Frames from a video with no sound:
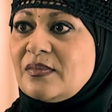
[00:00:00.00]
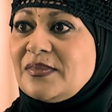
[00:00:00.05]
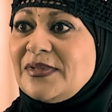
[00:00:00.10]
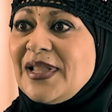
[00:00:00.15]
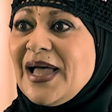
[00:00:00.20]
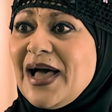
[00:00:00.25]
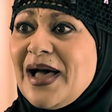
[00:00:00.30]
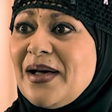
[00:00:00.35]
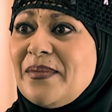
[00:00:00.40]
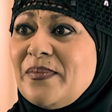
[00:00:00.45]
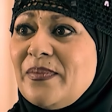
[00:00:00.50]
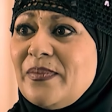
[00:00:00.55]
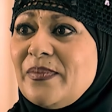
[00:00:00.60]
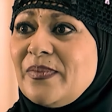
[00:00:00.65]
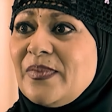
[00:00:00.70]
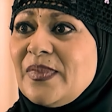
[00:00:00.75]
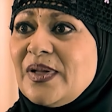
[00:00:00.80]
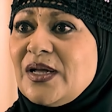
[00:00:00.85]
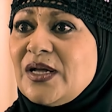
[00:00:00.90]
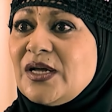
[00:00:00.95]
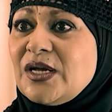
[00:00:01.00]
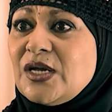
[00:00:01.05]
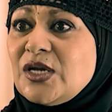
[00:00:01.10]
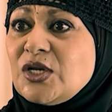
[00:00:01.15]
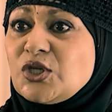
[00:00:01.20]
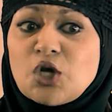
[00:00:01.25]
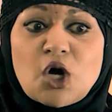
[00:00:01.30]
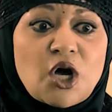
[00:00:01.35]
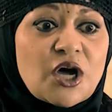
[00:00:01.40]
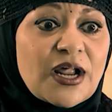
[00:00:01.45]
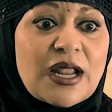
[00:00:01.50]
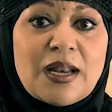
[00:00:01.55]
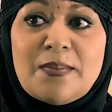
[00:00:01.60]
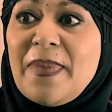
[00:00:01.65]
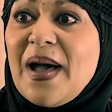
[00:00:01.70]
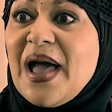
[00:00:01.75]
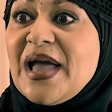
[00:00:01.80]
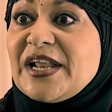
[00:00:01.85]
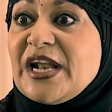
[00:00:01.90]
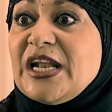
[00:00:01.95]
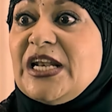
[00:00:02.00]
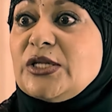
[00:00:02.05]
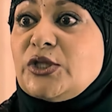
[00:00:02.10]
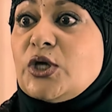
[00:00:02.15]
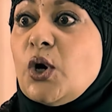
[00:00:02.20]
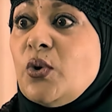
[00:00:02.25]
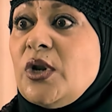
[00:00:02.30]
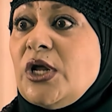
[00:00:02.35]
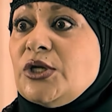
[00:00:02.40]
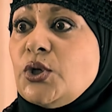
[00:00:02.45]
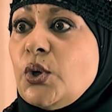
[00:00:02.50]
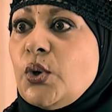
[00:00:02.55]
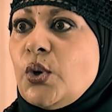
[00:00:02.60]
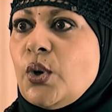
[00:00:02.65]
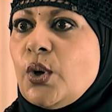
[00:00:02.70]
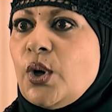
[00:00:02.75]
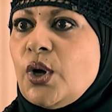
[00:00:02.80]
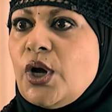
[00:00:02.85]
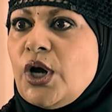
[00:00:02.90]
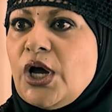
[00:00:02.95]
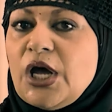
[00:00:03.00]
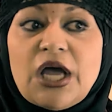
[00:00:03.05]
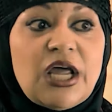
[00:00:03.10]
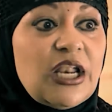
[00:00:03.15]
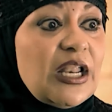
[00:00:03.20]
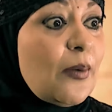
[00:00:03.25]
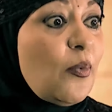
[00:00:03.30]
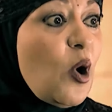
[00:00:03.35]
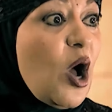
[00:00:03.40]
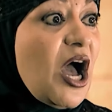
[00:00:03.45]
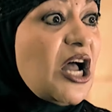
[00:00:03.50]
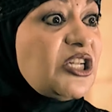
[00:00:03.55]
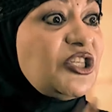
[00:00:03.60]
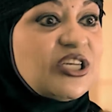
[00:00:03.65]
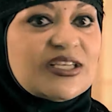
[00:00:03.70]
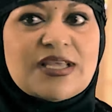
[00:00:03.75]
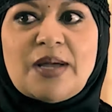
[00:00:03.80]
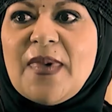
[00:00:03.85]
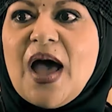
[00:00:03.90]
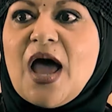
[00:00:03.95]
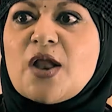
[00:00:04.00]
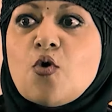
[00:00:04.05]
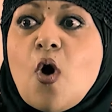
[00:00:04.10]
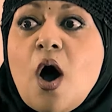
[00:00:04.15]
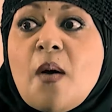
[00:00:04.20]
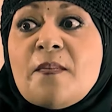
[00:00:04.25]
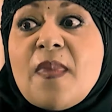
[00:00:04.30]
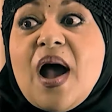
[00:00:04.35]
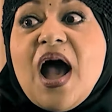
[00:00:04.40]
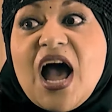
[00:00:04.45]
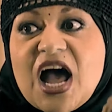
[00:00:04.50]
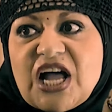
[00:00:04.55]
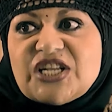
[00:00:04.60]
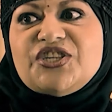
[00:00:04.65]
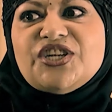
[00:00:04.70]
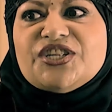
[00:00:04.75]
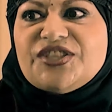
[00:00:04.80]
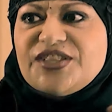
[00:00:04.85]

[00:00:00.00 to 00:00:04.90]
نعم زهره البايره اللي تولده اللي ابوها حج زمان وامها حج